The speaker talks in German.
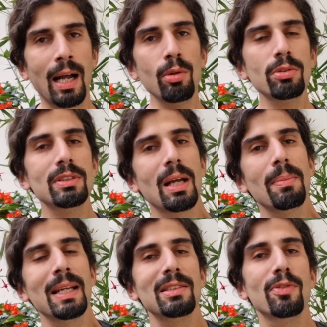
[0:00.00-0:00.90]
Hallo
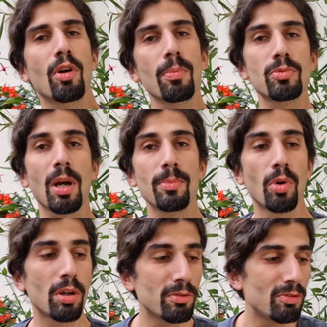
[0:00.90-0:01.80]
zusammen, herzlich willkommen zu einem
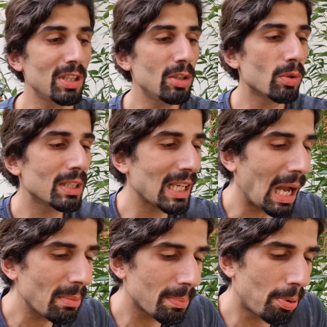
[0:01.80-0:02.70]
neuen Video. Ich
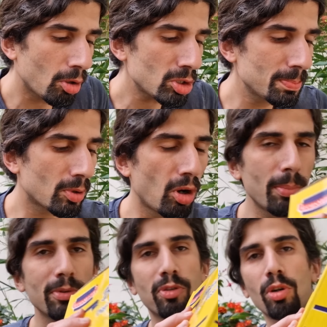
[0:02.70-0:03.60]
habe Post
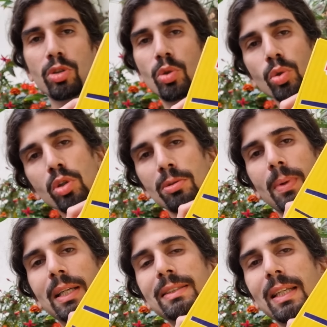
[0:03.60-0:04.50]
bekommen von
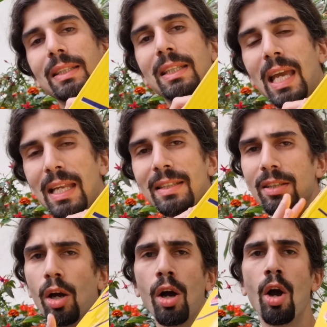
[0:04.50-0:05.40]
Kuchenmeister, die kennt
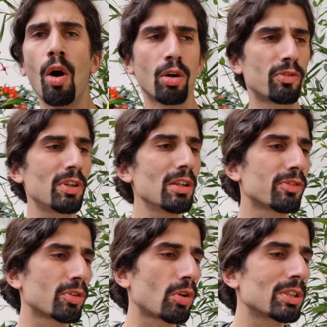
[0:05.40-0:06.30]
ihr und
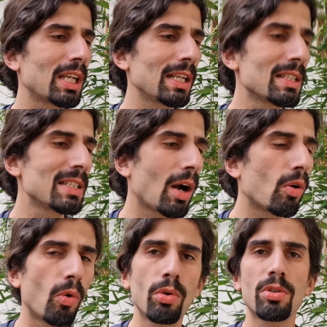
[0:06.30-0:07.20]
viele von euch kennen sie
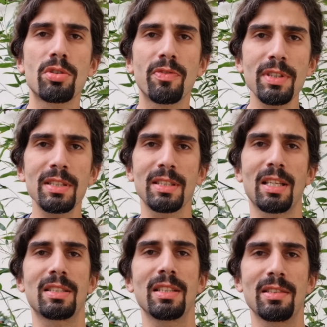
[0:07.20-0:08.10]
auch ohne zu wissen,
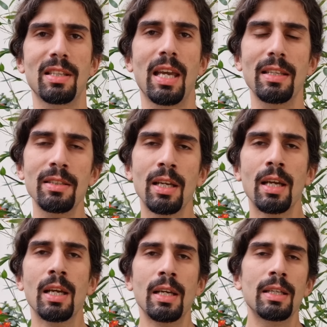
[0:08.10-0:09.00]
dass ihr sie kennt,
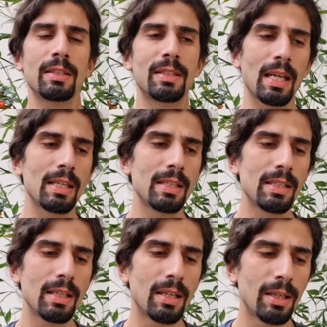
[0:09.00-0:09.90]

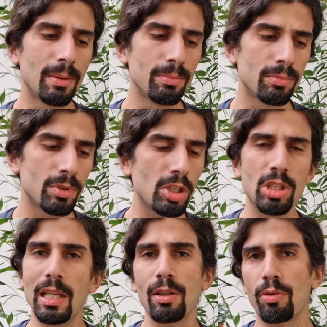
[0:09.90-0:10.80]
denn ähm, die
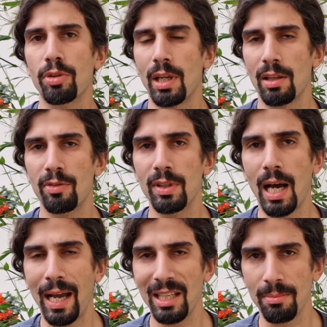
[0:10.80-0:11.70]
stellen auch für ganz
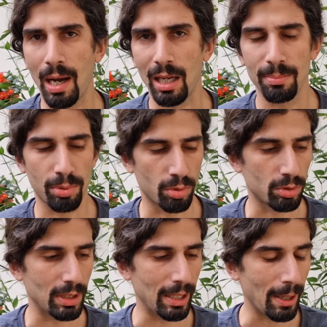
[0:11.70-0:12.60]
viele
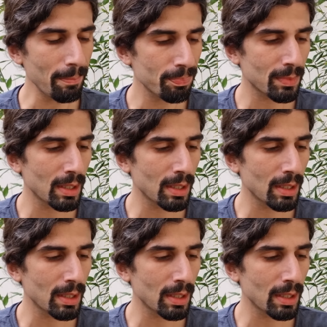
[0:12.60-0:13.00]
Eigenmarkenprodukte her.